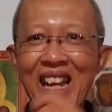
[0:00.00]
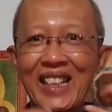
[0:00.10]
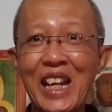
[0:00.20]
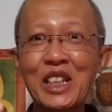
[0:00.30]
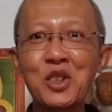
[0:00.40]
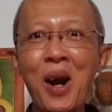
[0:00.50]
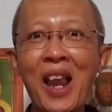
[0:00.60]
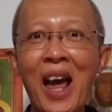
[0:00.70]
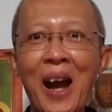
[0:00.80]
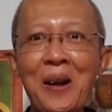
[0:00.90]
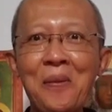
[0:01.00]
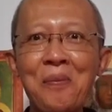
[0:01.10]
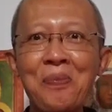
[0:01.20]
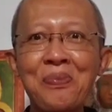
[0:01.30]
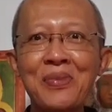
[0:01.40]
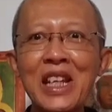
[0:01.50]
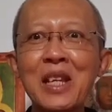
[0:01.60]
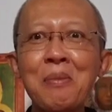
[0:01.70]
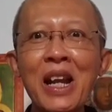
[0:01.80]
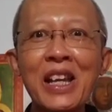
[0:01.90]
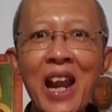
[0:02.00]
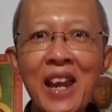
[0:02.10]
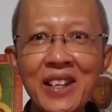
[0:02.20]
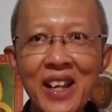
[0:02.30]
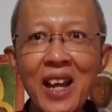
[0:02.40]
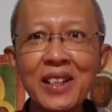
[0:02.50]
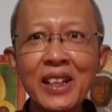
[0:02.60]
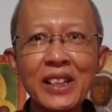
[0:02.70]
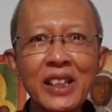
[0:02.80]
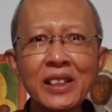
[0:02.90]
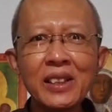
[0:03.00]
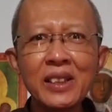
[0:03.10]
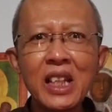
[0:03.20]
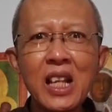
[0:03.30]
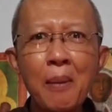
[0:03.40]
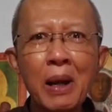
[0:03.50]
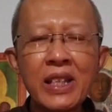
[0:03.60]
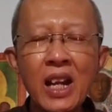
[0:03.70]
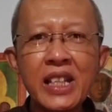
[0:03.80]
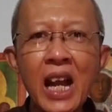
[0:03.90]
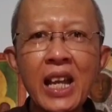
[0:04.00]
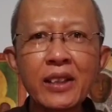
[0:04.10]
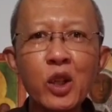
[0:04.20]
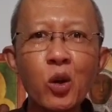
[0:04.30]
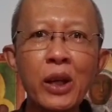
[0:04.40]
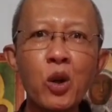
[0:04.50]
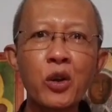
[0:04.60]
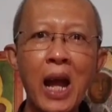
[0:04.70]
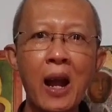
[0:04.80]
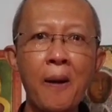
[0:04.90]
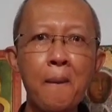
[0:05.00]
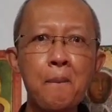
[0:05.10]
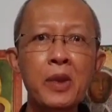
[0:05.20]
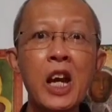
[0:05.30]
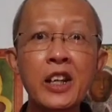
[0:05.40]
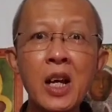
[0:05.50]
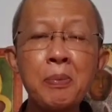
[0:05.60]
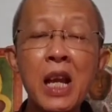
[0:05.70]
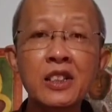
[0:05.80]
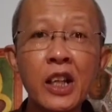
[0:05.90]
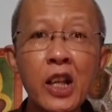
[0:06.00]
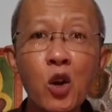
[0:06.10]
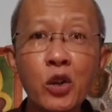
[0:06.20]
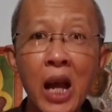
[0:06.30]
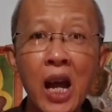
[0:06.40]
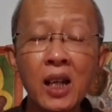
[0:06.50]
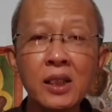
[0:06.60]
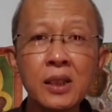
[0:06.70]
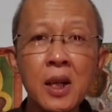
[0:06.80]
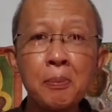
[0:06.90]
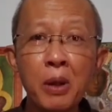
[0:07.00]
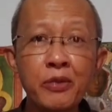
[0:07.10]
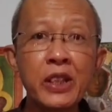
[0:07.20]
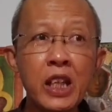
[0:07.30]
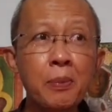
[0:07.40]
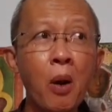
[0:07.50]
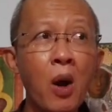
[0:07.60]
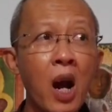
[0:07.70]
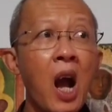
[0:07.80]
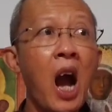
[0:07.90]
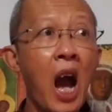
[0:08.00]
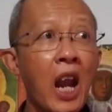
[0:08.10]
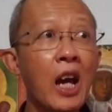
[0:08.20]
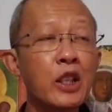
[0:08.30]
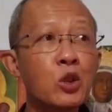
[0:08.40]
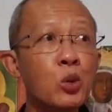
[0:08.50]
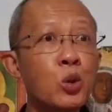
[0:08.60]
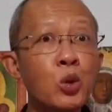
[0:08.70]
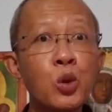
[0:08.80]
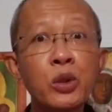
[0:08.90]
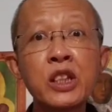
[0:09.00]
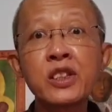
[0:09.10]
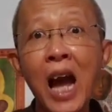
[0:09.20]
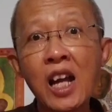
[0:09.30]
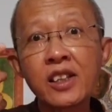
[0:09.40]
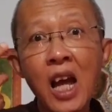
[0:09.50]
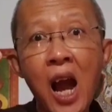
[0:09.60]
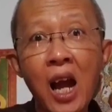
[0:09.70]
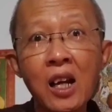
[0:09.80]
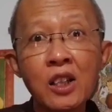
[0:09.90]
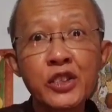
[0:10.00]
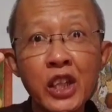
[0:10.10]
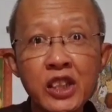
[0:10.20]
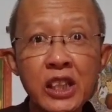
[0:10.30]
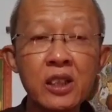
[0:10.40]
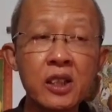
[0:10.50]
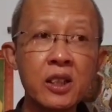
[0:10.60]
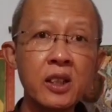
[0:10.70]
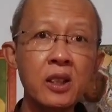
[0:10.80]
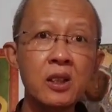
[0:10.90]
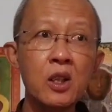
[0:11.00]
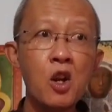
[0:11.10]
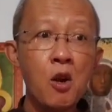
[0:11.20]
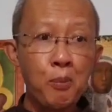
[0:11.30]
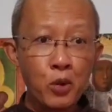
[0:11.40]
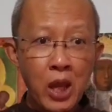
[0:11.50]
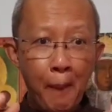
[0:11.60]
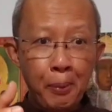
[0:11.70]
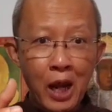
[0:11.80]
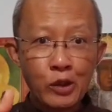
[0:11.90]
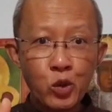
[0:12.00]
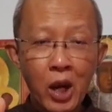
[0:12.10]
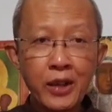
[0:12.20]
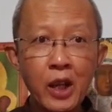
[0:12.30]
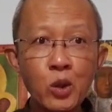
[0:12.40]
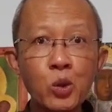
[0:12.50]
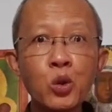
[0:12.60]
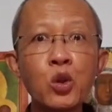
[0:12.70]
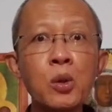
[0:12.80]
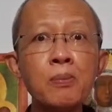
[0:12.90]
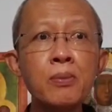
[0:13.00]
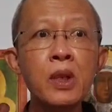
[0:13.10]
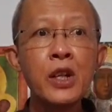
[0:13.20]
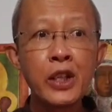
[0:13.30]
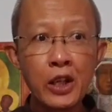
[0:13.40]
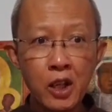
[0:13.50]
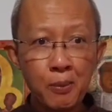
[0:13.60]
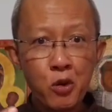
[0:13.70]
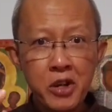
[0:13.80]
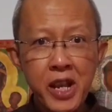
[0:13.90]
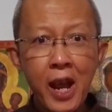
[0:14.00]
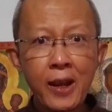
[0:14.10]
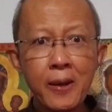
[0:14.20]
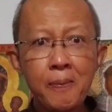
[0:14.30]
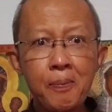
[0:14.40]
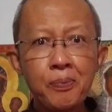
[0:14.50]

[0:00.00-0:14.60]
dan itu Allah ini mengherankan dan ini tidak banyak dihayati oleh orang karena biasanya orang berpikir bahwa Allah itu duduk di tahta tertinggi punya peraturan dan hukum dan kemudian